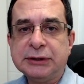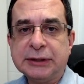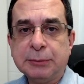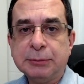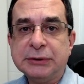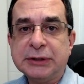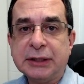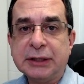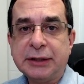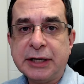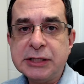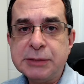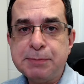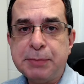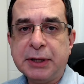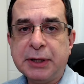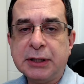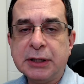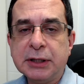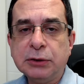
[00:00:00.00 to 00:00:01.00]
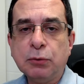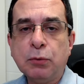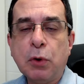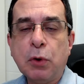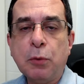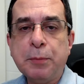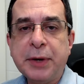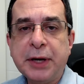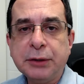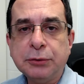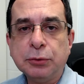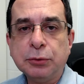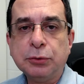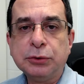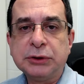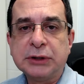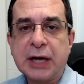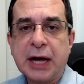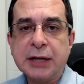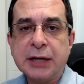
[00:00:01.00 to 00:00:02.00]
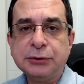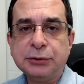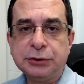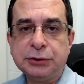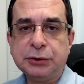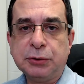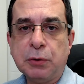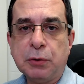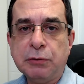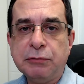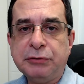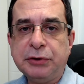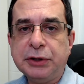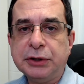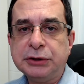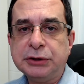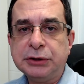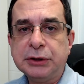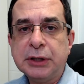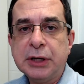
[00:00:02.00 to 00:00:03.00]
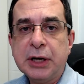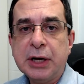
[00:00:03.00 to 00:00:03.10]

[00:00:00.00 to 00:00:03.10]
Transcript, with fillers: Estamos até esperando um aumento dos casos de Covid